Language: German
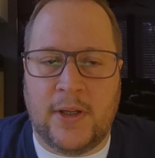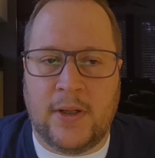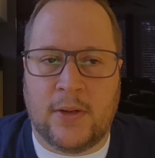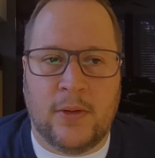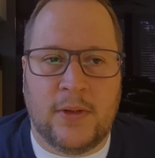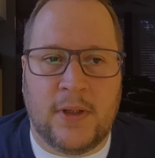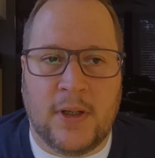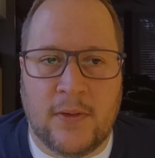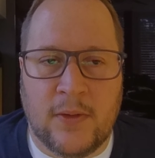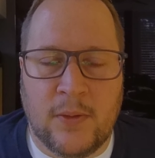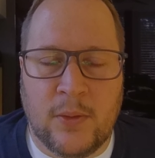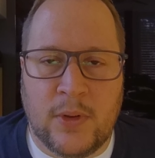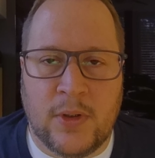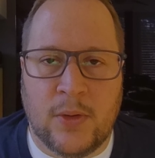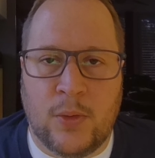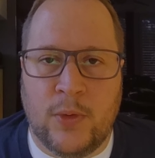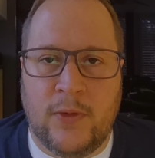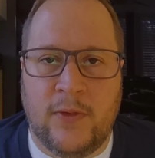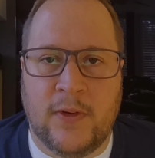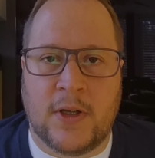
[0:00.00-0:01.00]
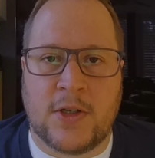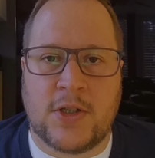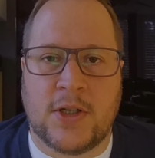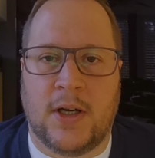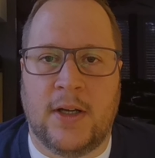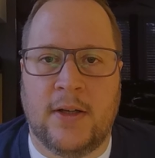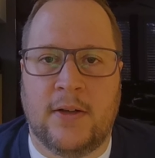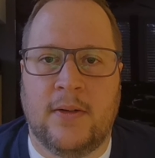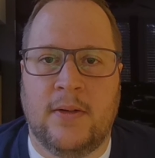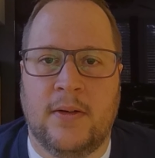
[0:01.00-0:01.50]
Ihr könnt die also nur in der Hosentasche
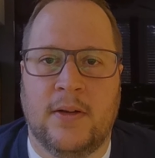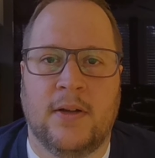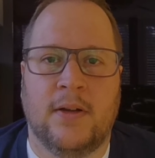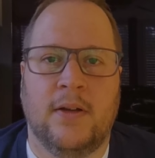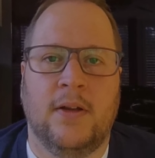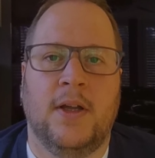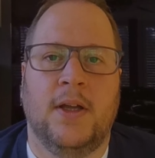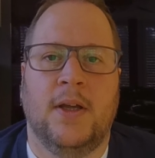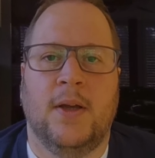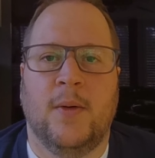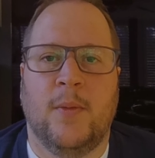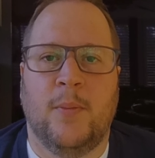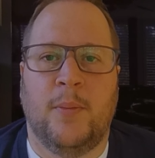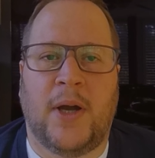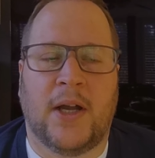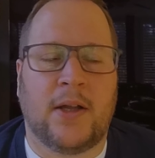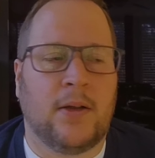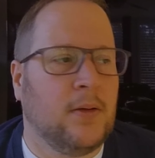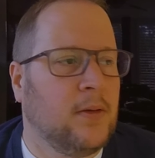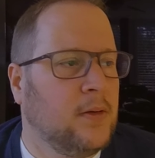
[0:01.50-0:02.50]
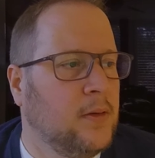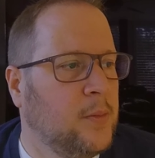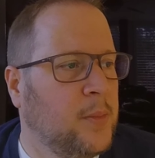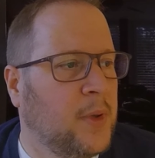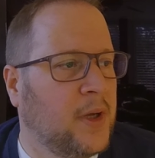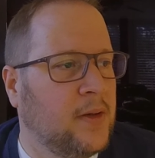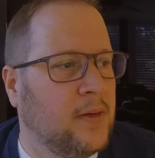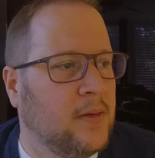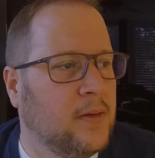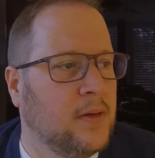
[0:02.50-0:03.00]
reinpacken. Äh, in
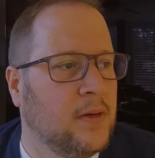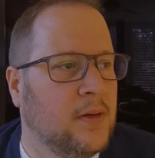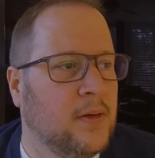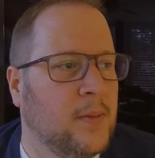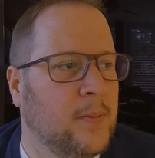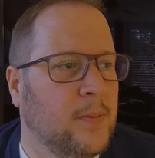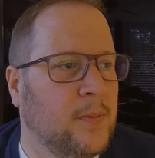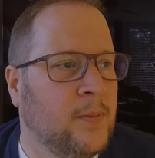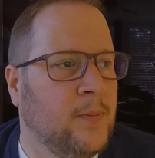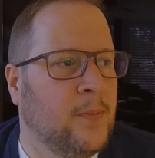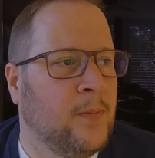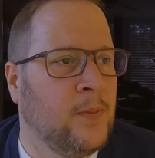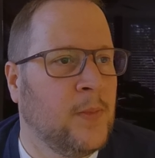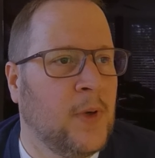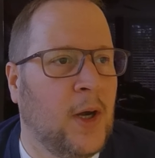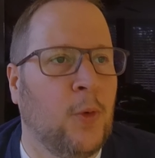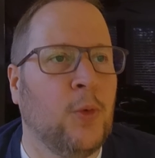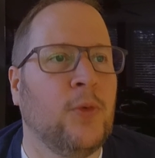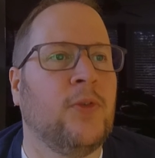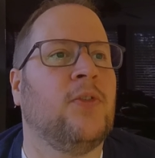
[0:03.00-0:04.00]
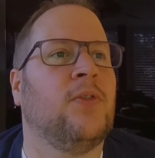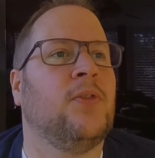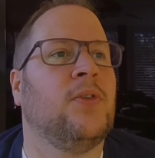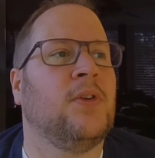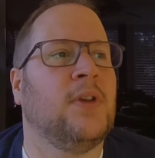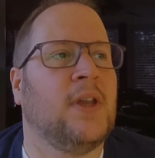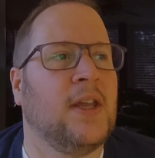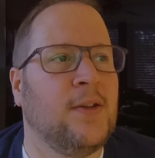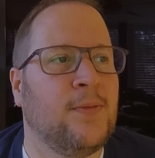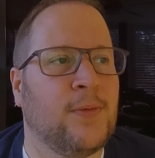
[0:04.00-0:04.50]
meinen ähm,
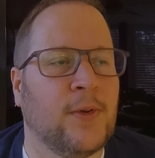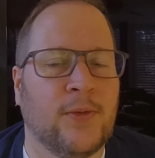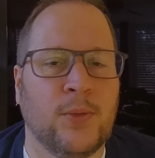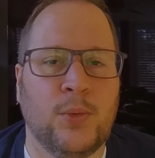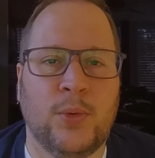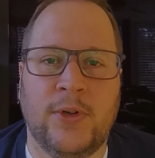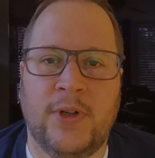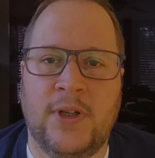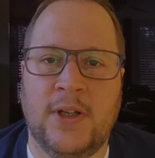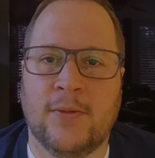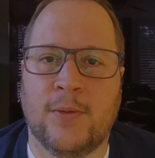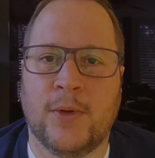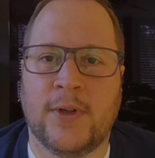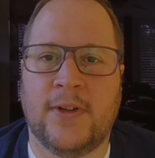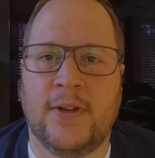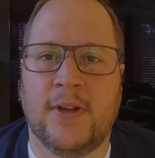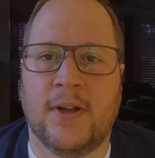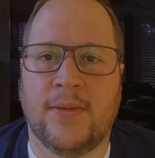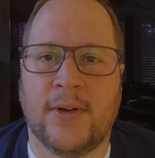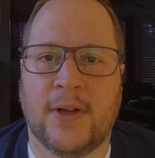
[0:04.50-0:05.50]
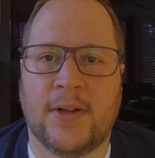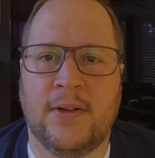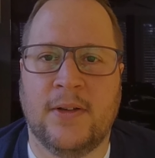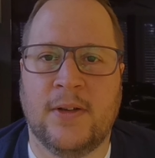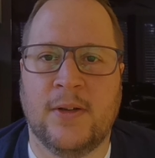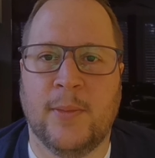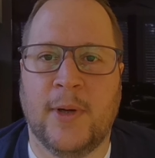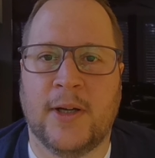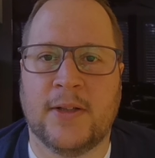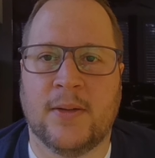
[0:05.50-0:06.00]
Ausgehversuchen hier, wo ich die Effekte
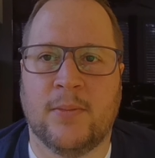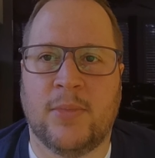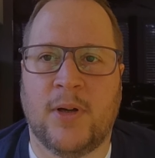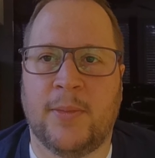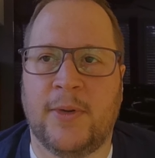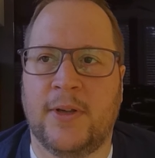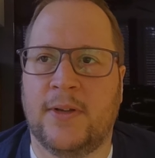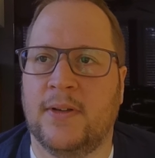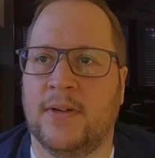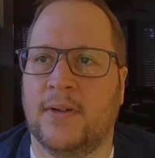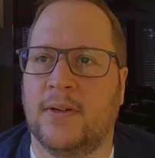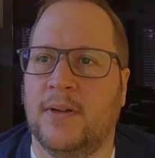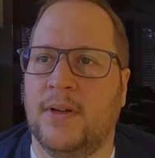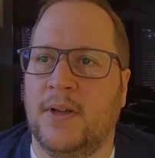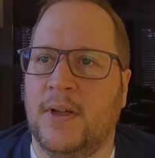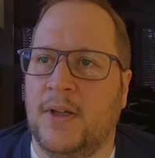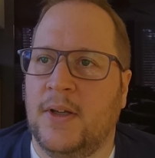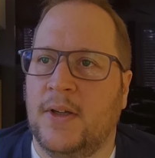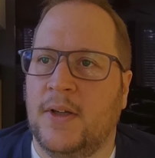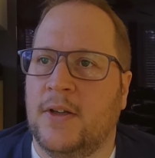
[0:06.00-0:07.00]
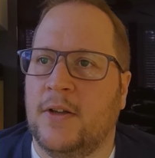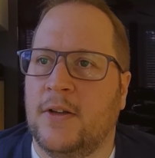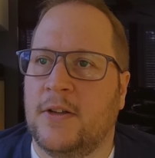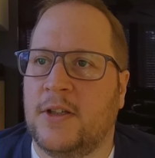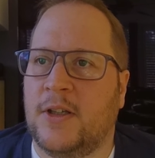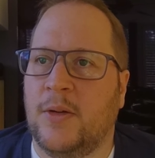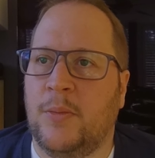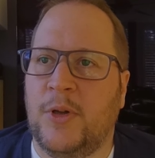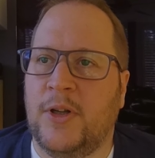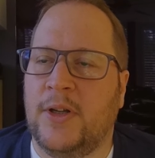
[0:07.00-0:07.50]
gemacht habe, habe ich äh,
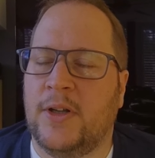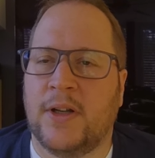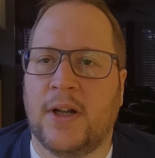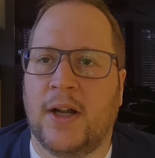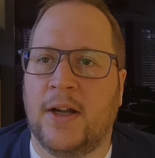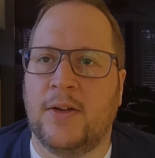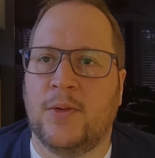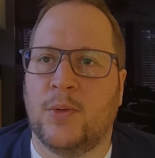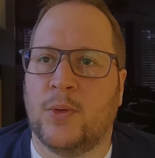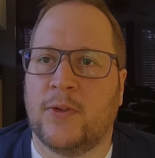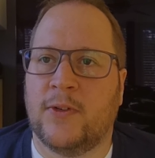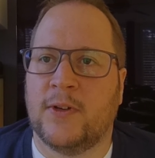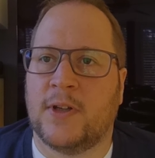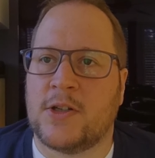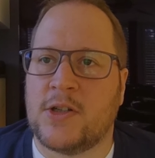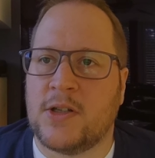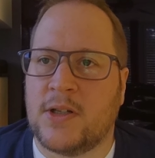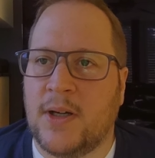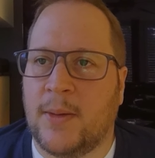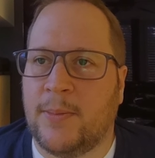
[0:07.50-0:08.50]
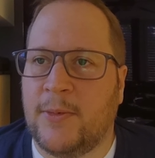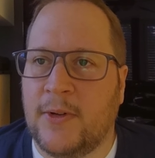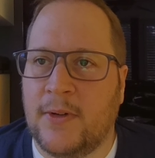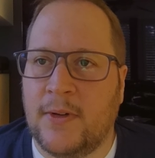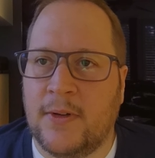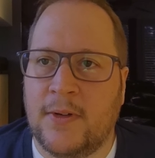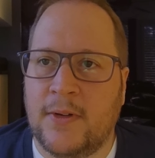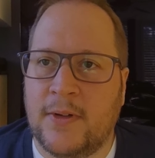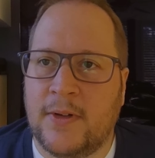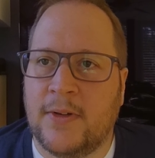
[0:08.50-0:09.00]
einen Gimbal in der einen Hosentasche gehabt,
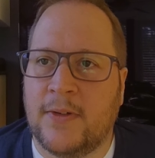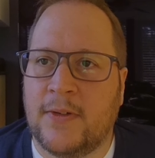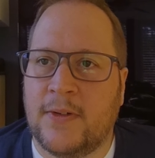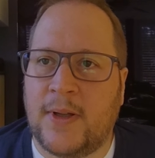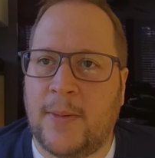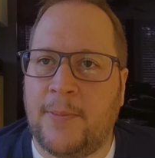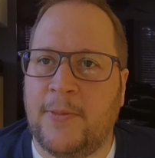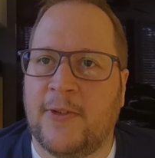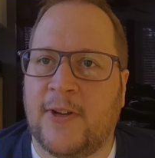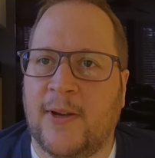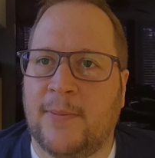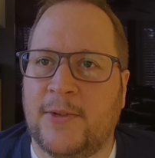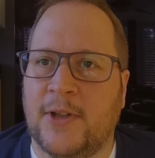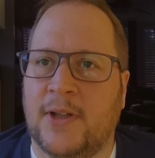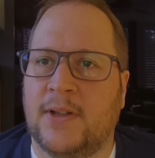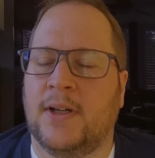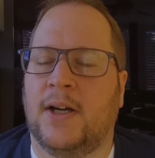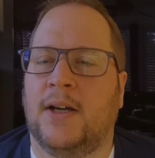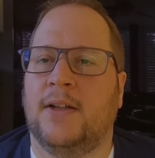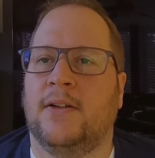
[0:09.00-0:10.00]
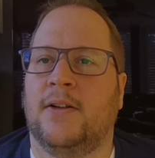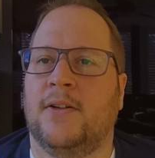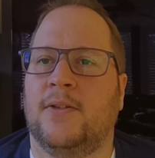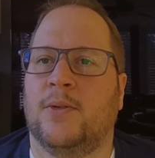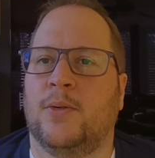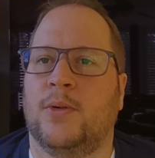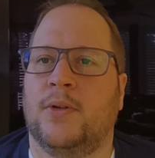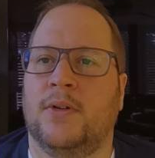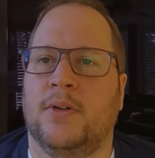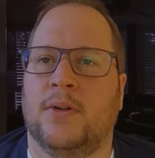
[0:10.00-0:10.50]
äh, das Steppenzepter in der anderen
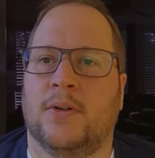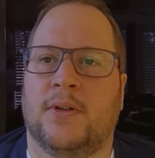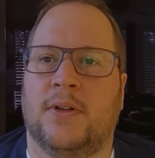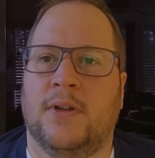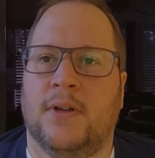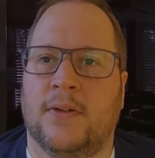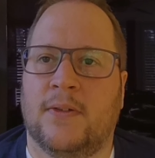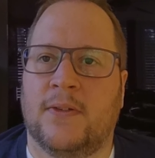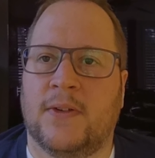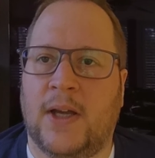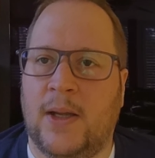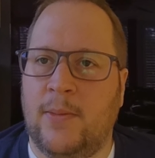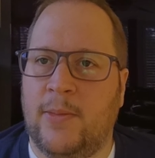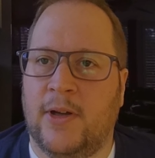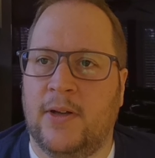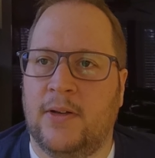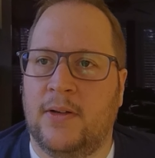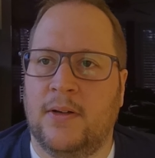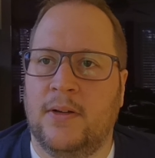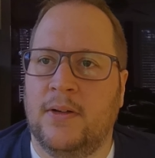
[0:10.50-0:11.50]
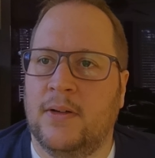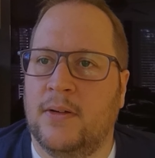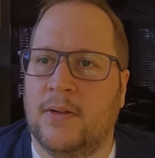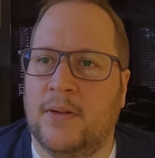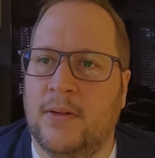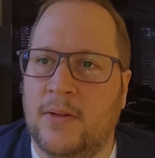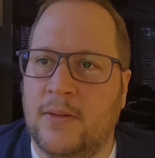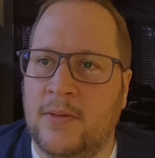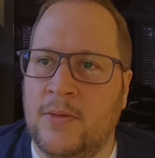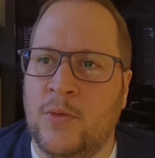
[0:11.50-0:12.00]
und noch das Dreibein in
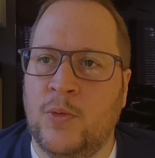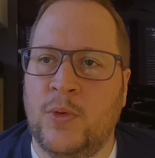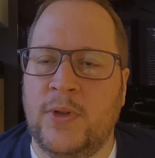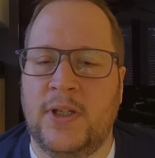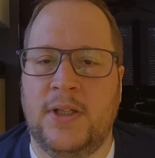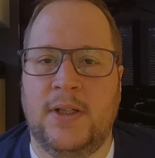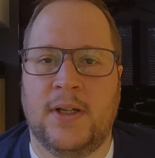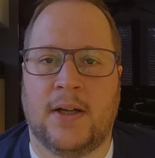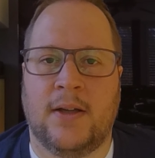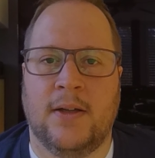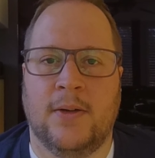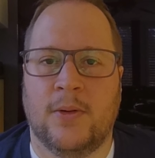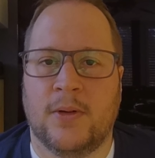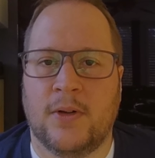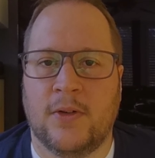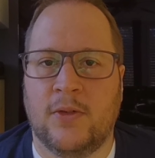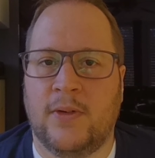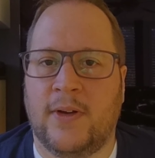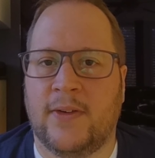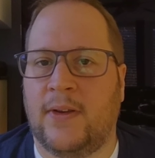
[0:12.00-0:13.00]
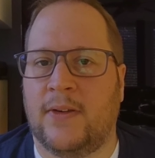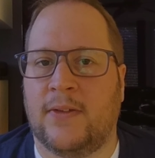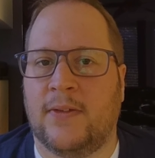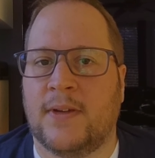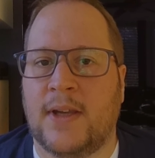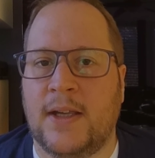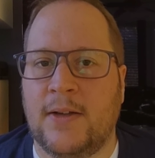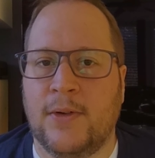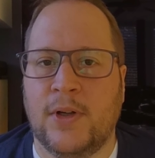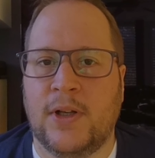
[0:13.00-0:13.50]
der Hoodie-Jacke oder sowas. Also
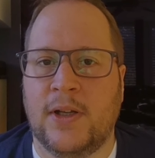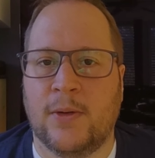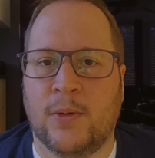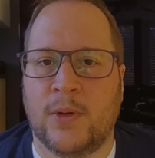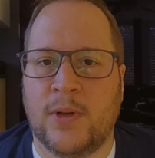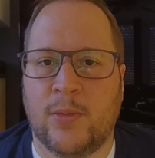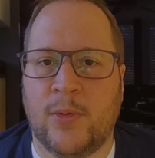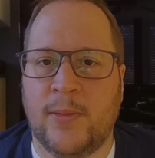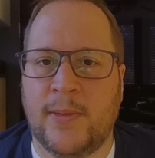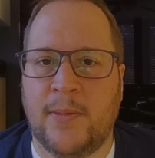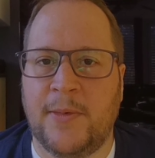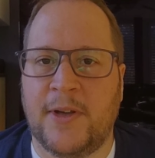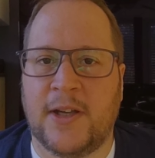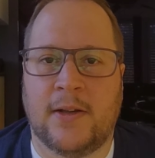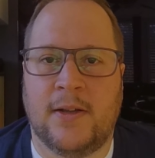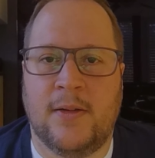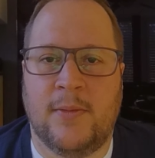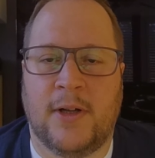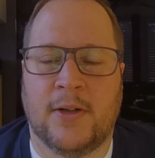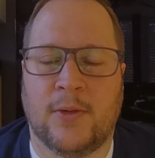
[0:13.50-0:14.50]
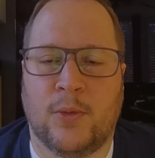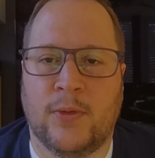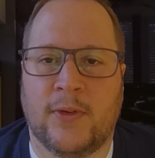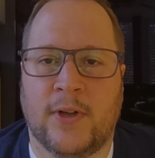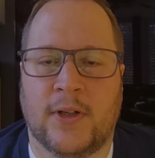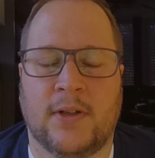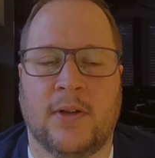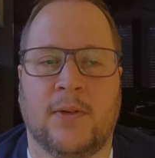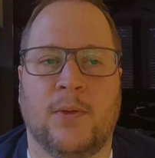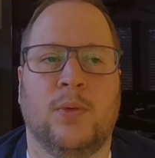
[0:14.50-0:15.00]
es geht wirklich ohne Probleme. Ich hätte nicht mal einen
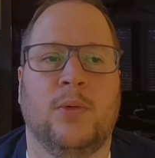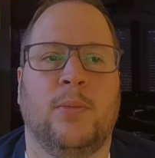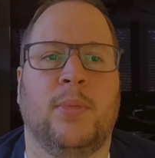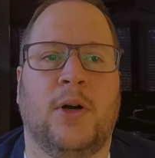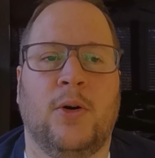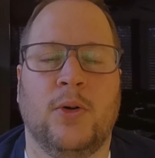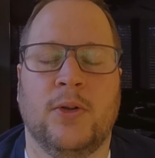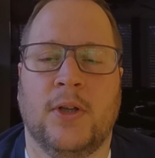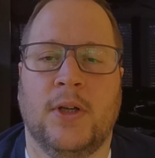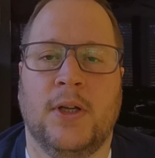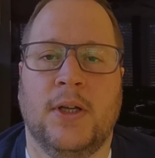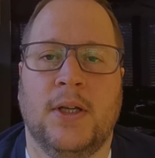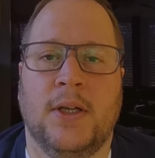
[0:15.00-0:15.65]
Rucksack dazu gebraucht.